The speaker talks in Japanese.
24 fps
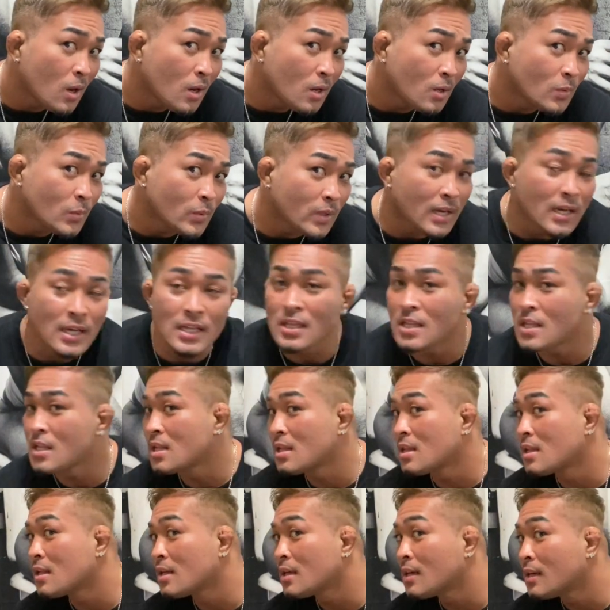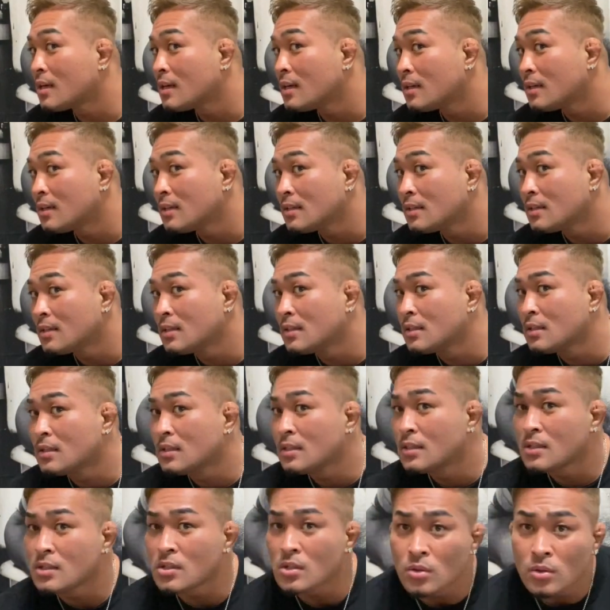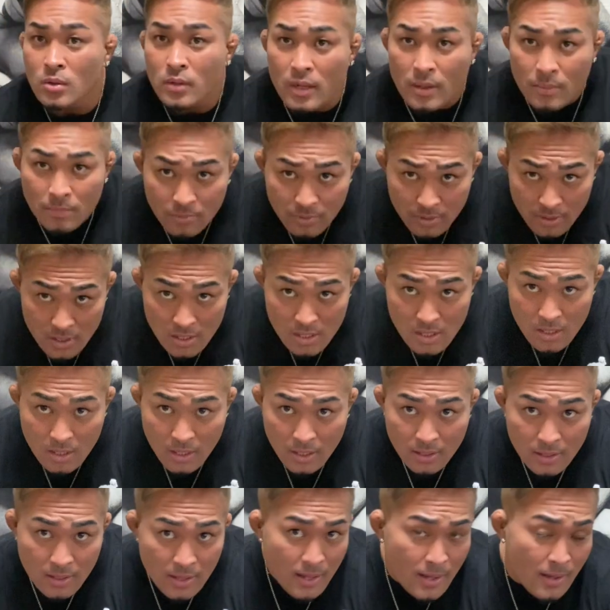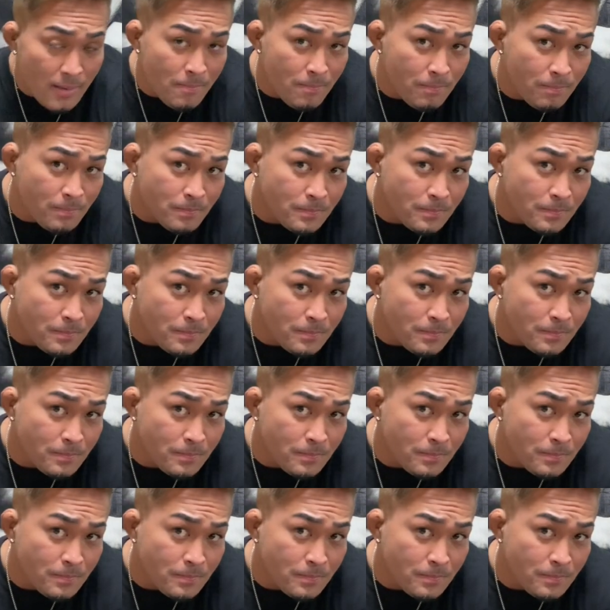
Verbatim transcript: こんな感じちょっとねブリーチ入れて